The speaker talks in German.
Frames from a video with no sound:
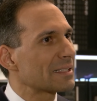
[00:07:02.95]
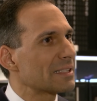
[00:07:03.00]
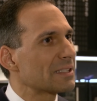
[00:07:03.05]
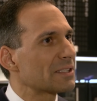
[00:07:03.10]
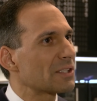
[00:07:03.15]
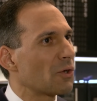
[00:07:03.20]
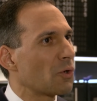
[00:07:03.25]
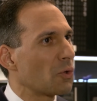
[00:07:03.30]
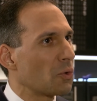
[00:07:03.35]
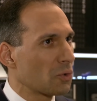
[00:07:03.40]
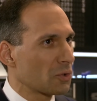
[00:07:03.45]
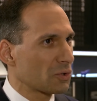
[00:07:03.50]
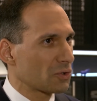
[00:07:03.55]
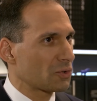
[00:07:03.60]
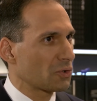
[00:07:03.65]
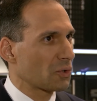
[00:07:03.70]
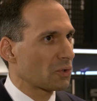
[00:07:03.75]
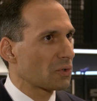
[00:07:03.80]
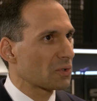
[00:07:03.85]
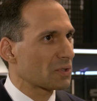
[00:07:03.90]

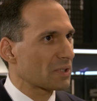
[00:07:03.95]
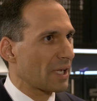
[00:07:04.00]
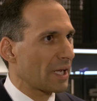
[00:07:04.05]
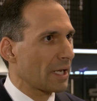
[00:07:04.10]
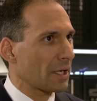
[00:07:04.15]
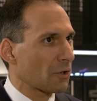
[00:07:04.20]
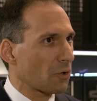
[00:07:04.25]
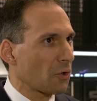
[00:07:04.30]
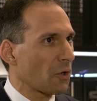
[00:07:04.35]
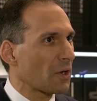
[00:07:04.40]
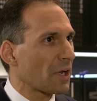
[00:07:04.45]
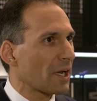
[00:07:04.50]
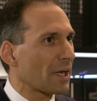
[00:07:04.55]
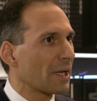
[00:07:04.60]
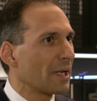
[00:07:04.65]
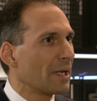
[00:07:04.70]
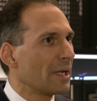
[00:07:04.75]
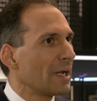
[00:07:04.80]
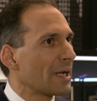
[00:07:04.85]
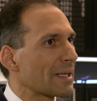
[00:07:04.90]
Zinserhöhungszyklus gehen können.